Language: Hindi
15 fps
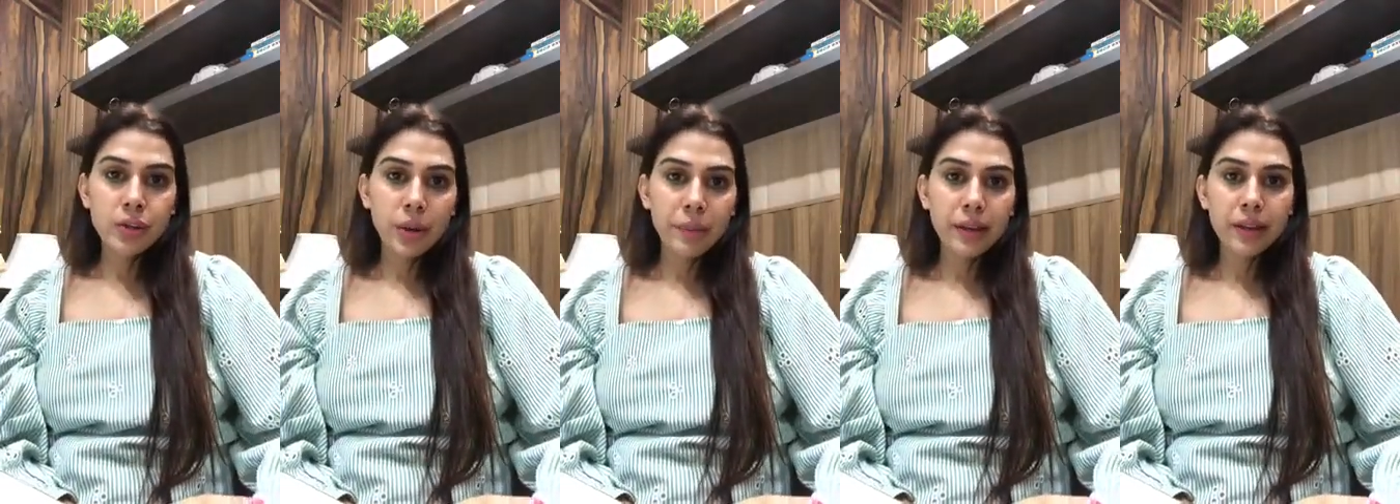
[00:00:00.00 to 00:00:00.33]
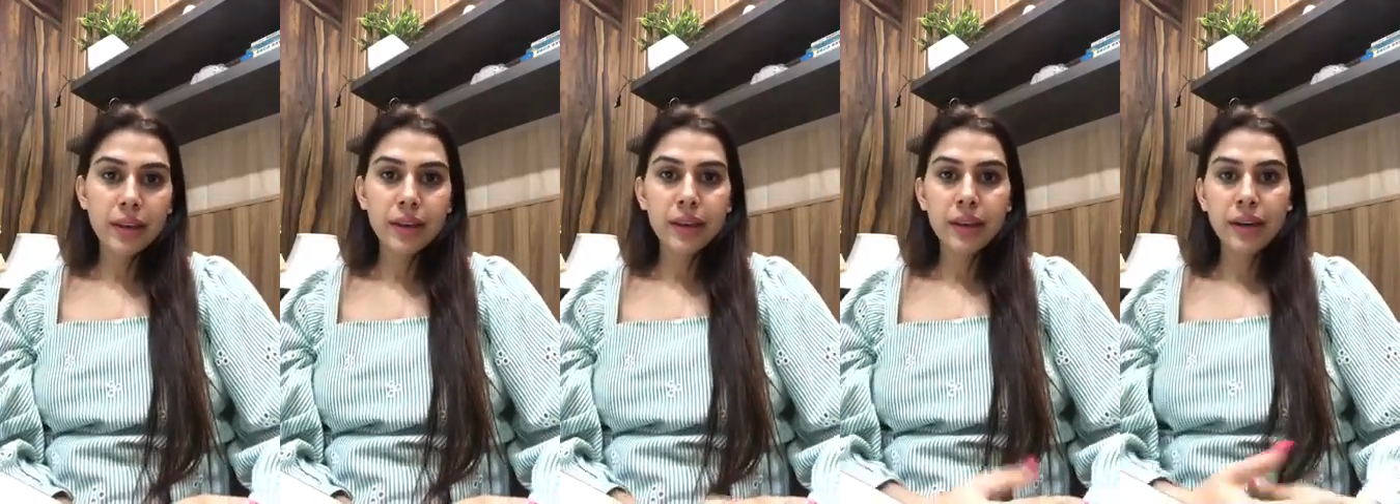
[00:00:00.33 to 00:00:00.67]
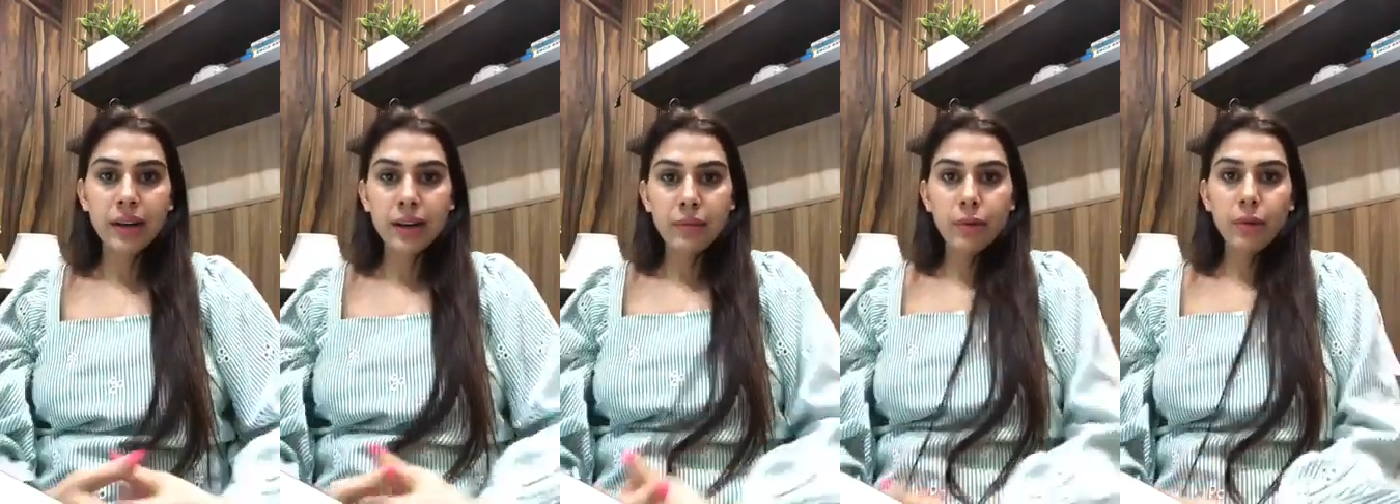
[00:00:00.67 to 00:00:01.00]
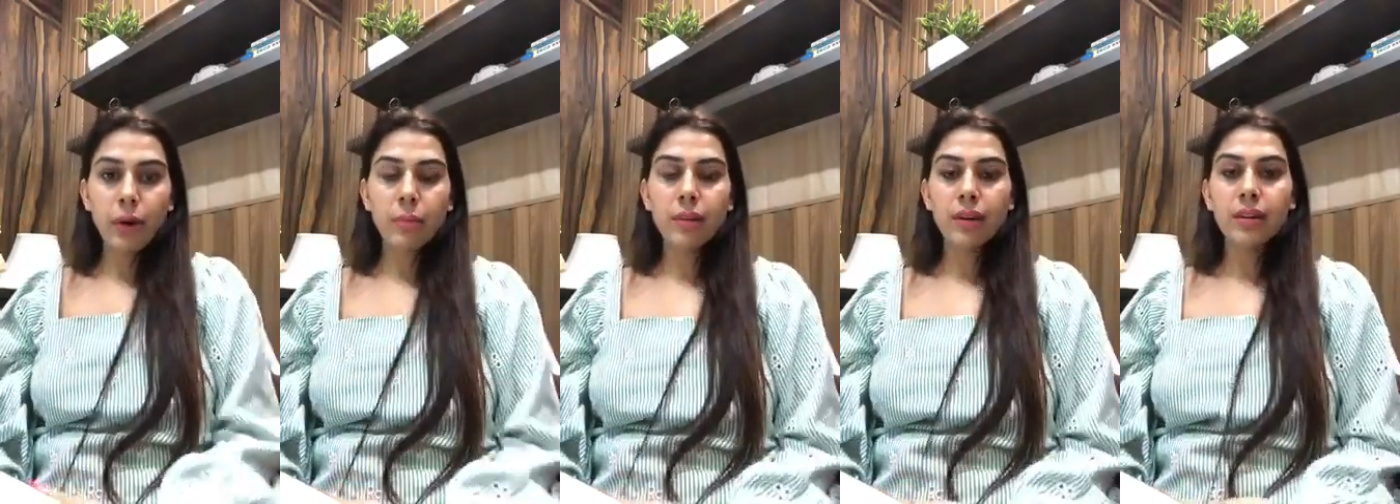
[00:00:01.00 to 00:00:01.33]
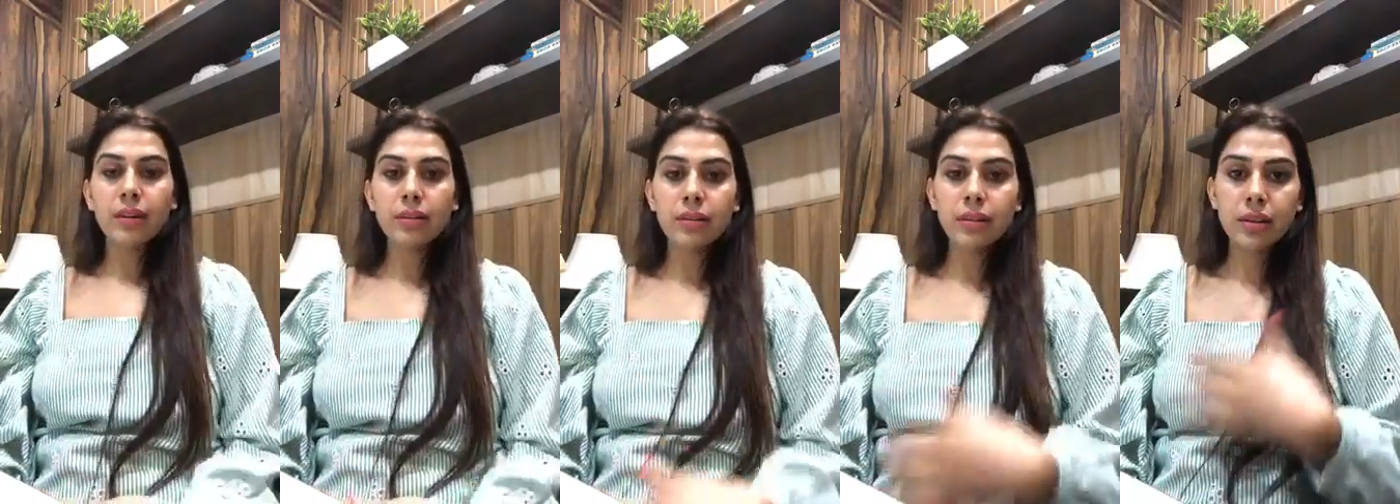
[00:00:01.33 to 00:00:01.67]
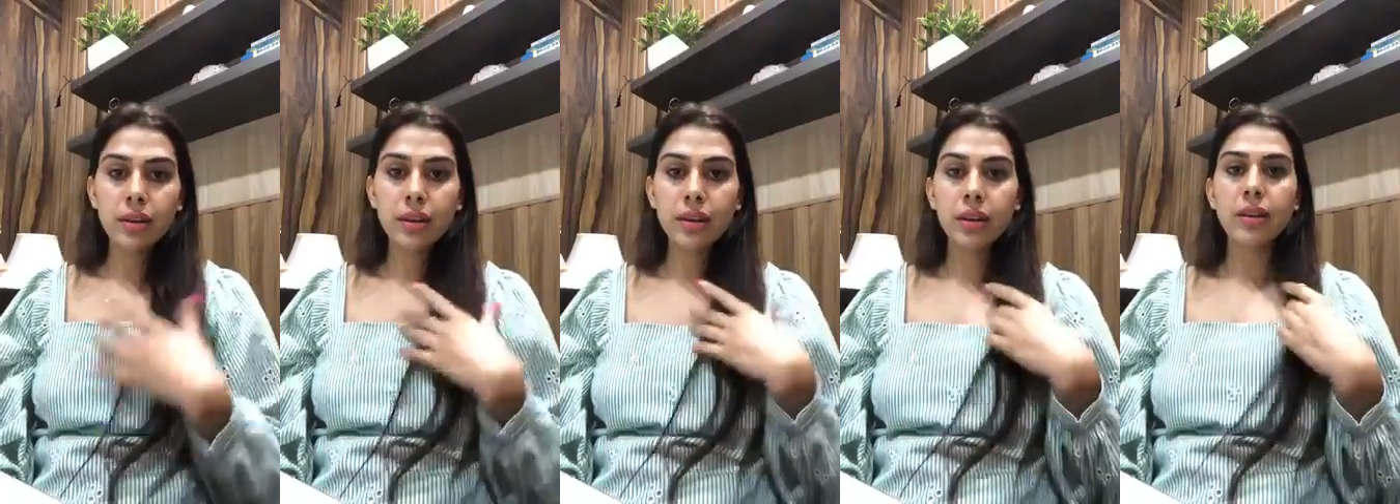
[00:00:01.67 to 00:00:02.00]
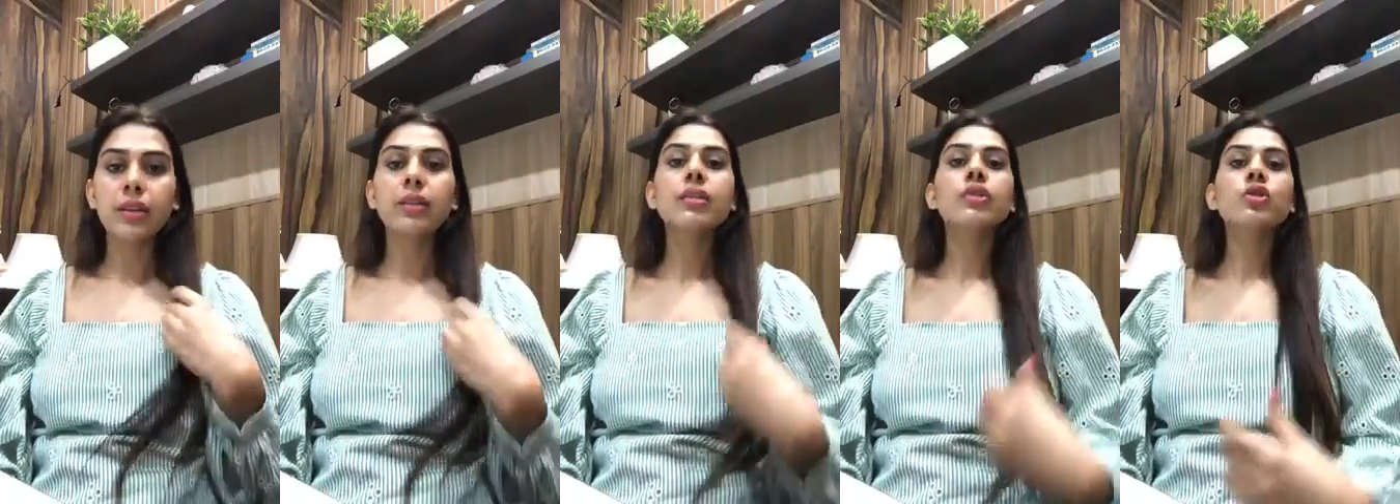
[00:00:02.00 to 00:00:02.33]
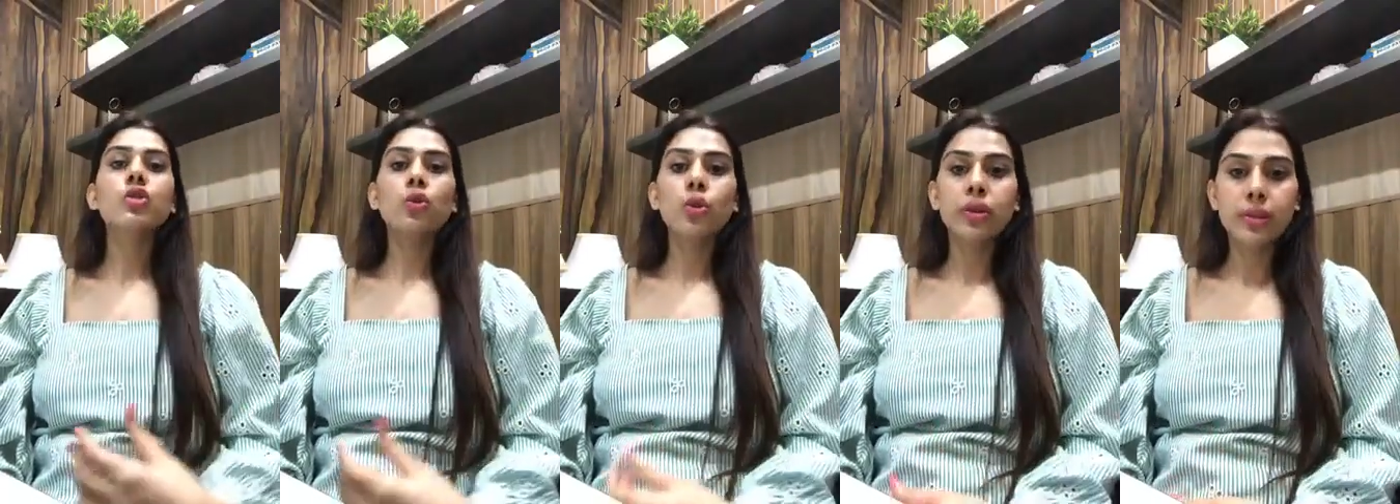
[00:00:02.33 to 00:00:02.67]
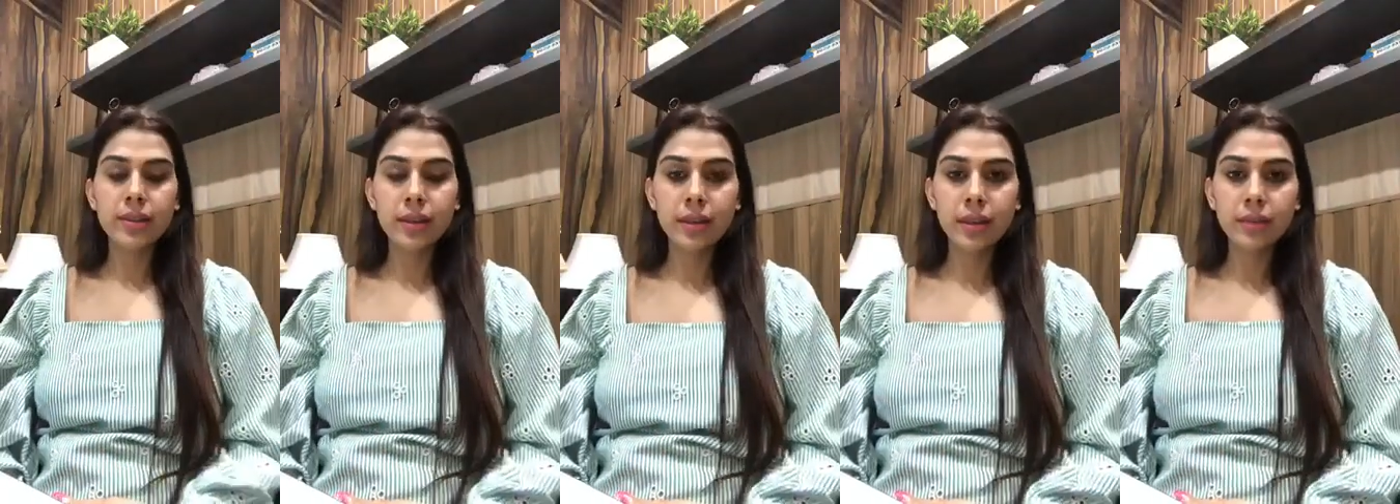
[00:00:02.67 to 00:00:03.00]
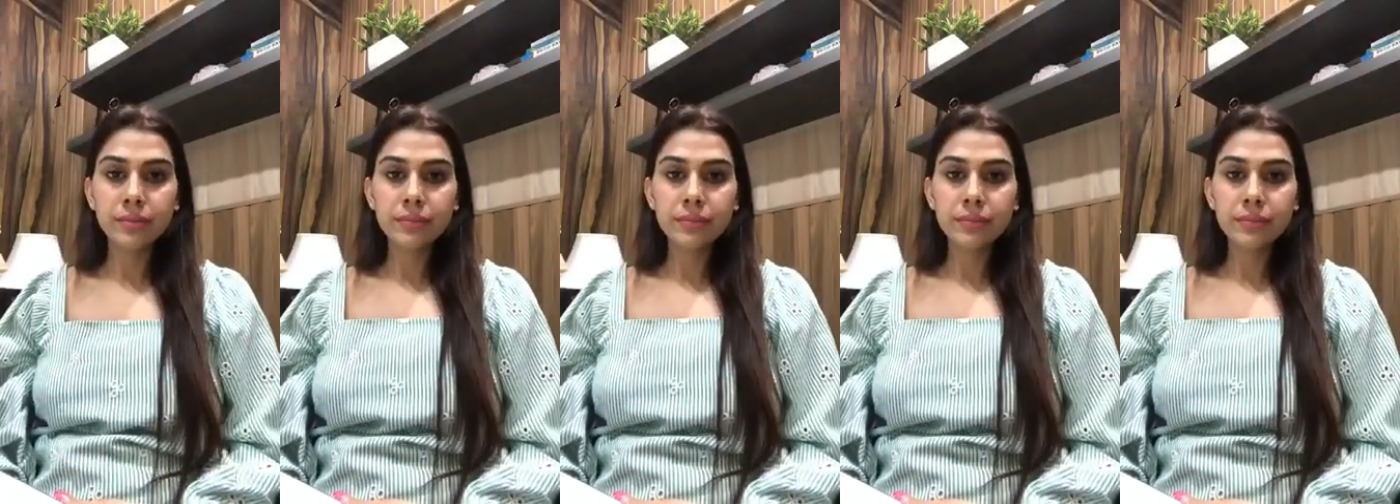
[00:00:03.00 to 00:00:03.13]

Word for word: जो आपने थर्ड करना है वो नॉर्मल स्ट्रोक्स uh,